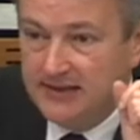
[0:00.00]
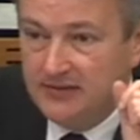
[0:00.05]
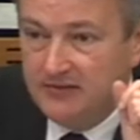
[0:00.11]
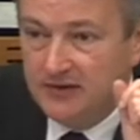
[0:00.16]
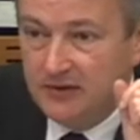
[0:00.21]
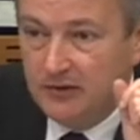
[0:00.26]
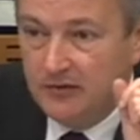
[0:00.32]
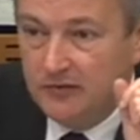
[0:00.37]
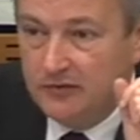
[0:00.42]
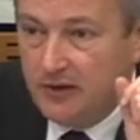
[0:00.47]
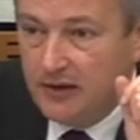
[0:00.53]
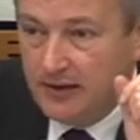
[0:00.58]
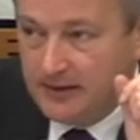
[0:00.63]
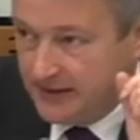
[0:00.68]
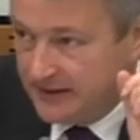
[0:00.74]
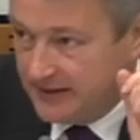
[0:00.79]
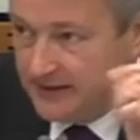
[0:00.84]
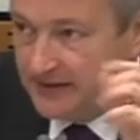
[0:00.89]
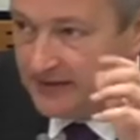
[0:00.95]
différentes
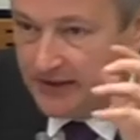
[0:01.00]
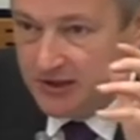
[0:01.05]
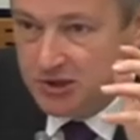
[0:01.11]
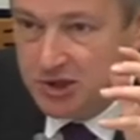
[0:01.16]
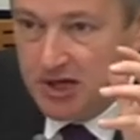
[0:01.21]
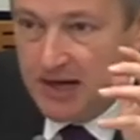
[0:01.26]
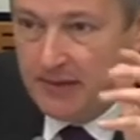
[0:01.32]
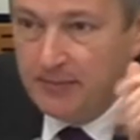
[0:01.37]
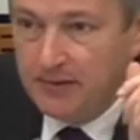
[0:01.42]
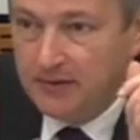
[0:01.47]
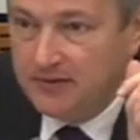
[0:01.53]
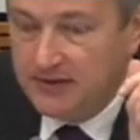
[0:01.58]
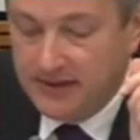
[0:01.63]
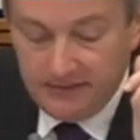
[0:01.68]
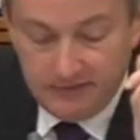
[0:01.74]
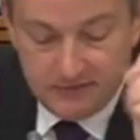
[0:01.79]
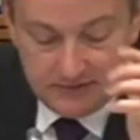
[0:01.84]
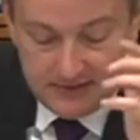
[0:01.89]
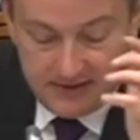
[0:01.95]
voix, qui étaient très
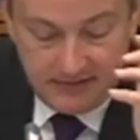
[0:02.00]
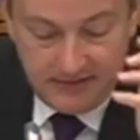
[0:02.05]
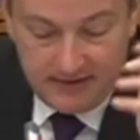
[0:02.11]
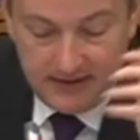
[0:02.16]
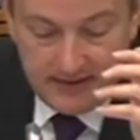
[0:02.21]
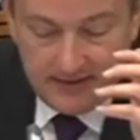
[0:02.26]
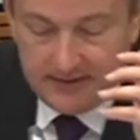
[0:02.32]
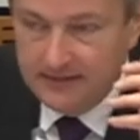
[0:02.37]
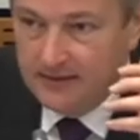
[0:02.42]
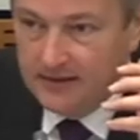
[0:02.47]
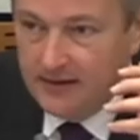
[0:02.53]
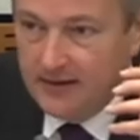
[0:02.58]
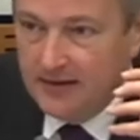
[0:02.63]
charpentés, vous avez,